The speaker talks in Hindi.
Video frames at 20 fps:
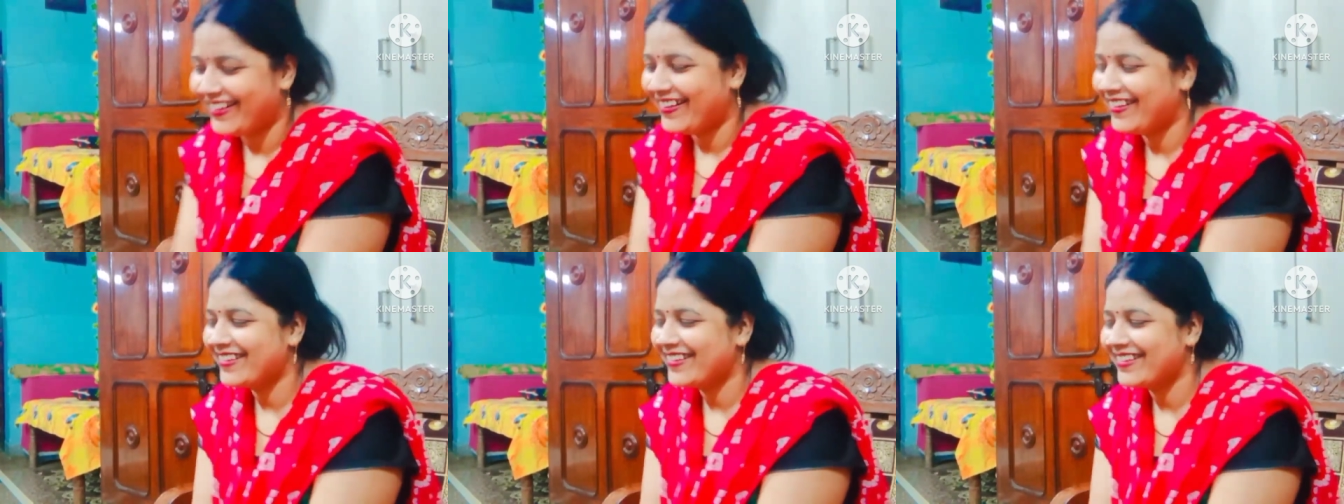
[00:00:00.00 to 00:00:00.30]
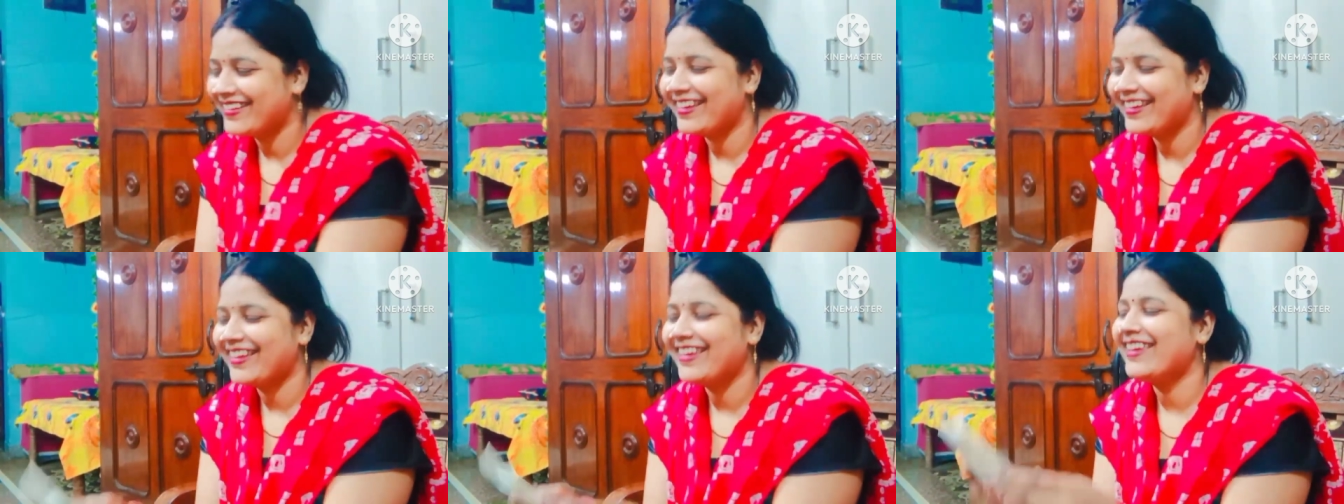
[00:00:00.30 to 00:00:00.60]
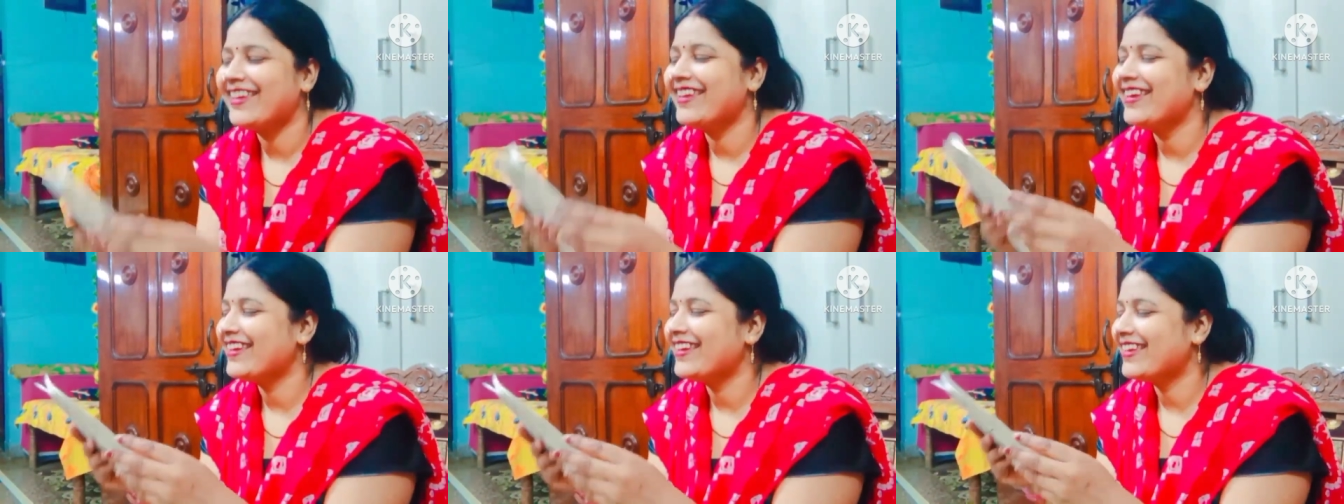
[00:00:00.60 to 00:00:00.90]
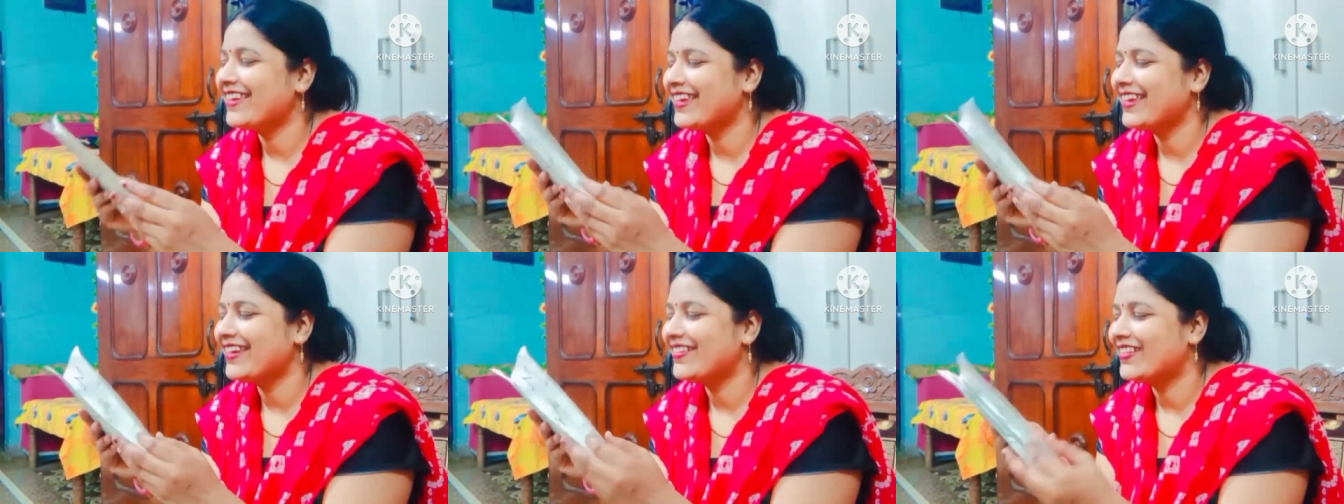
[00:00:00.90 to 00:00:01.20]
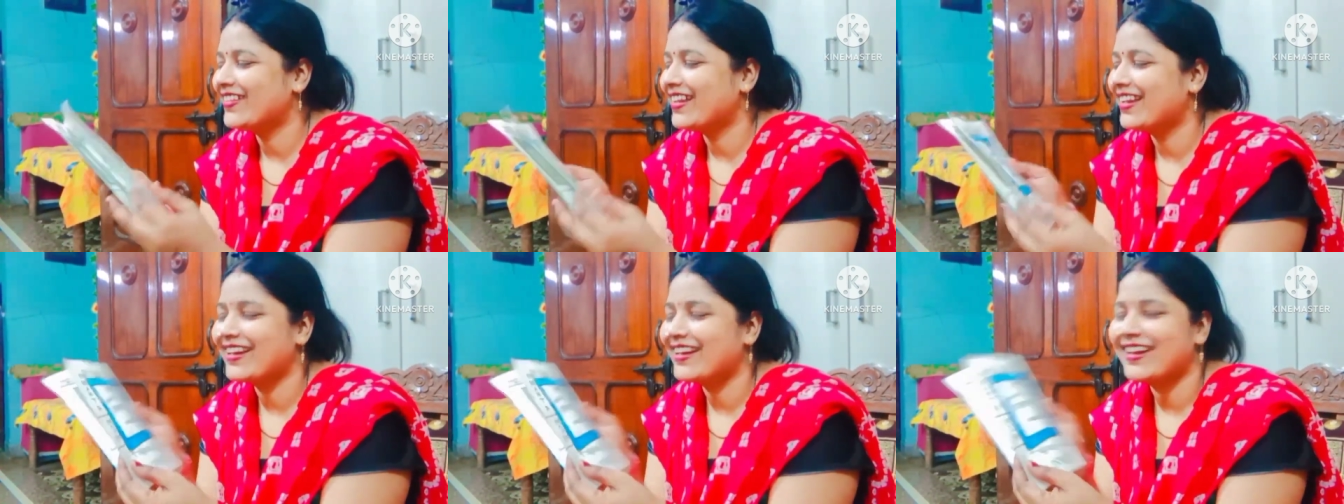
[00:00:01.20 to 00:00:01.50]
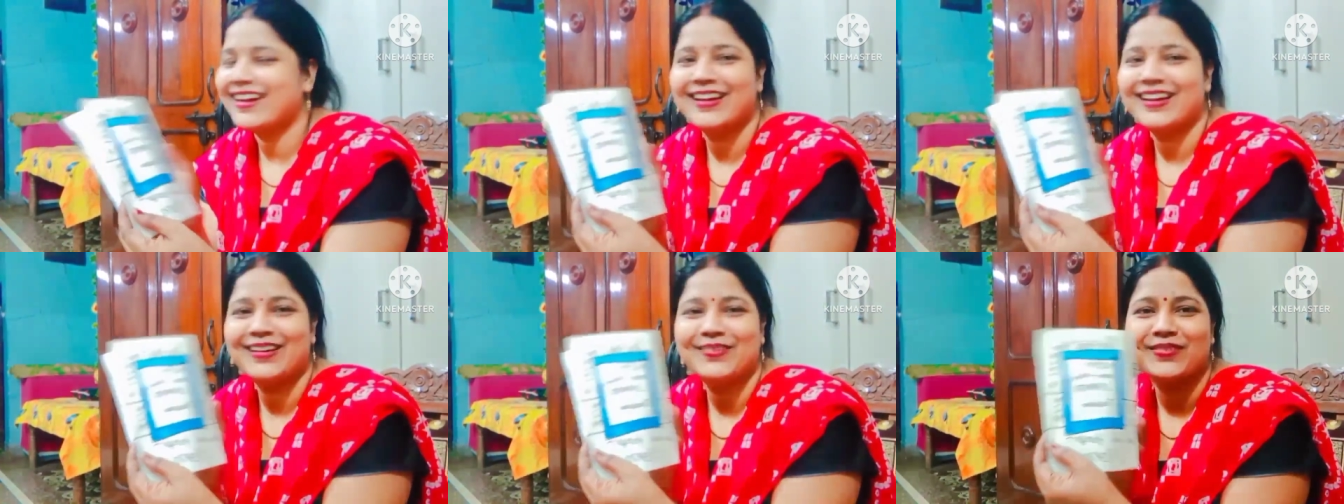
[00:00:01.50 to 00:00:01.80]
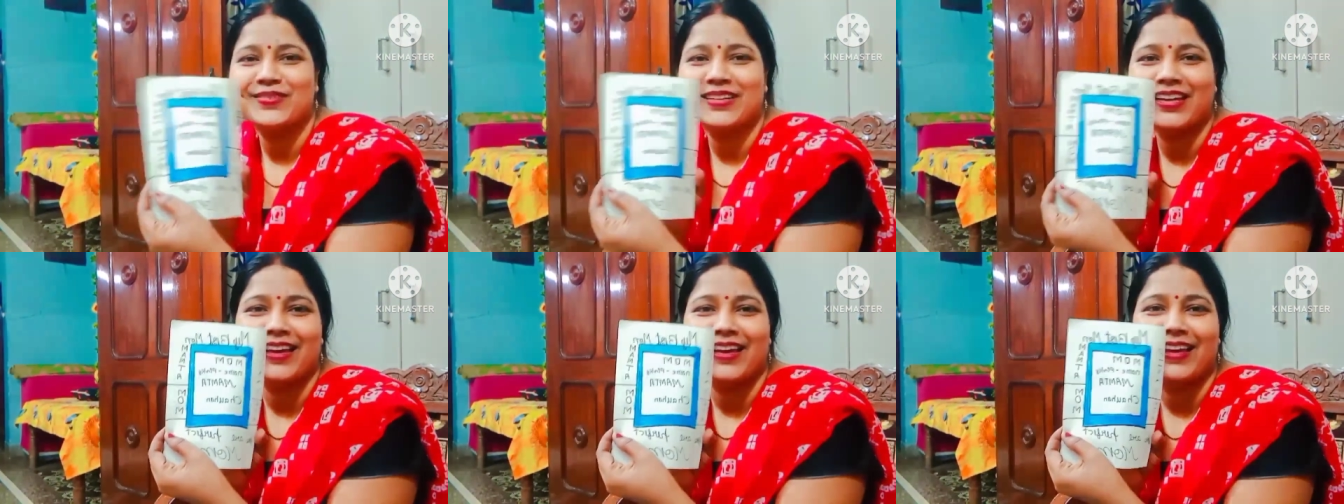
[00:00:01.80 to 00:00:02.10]
और एक ये वाला
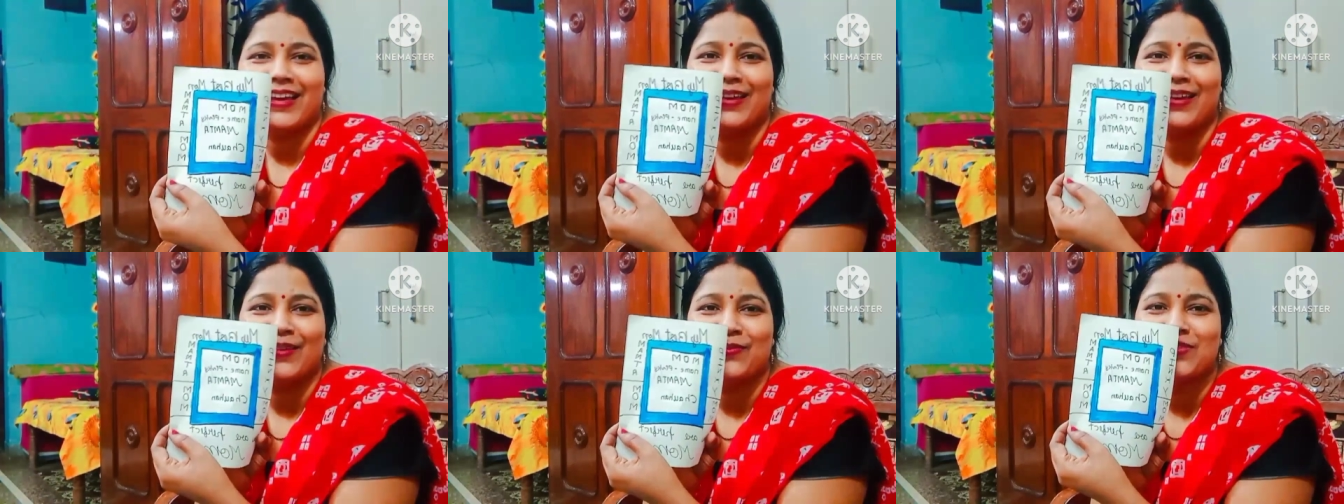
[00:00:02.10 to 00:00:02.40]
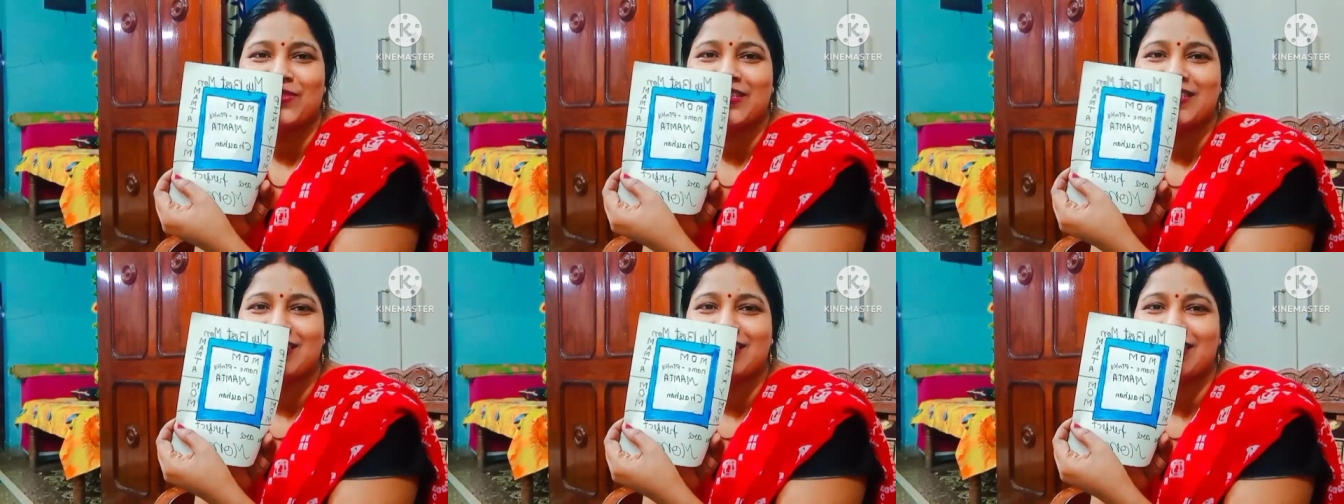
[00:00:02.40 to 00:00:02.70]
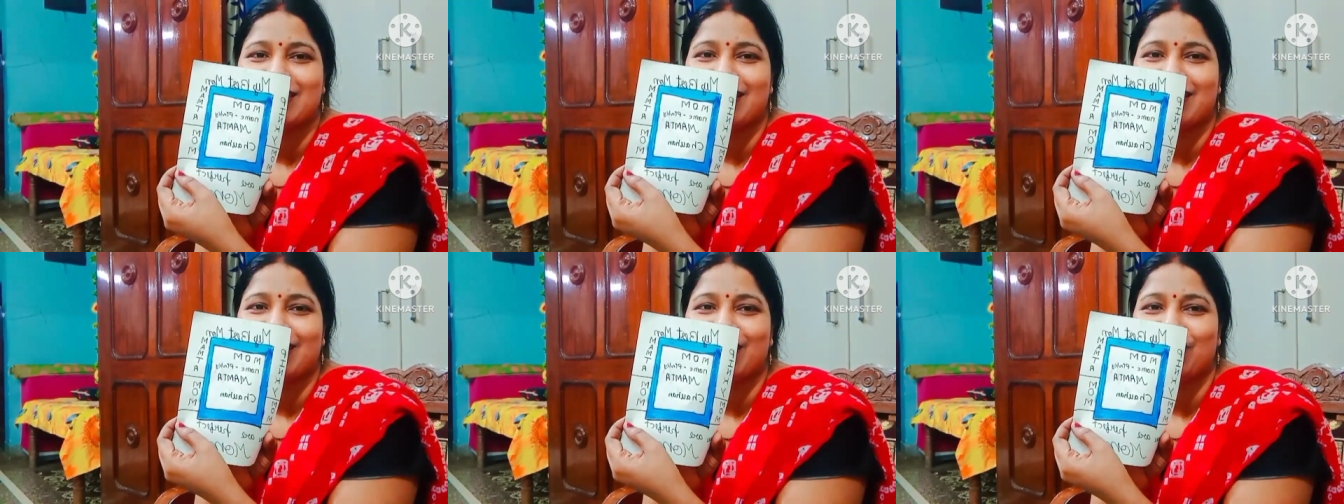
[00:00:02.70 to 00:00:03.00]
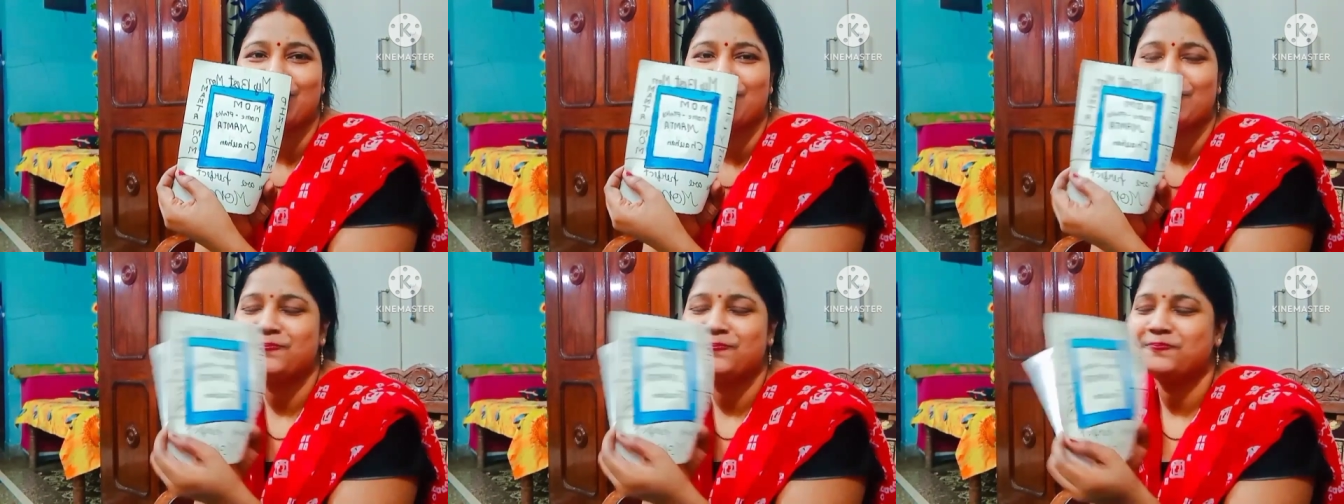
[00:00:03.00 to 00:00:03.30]
कार्ड बनाया है मिस्टी ने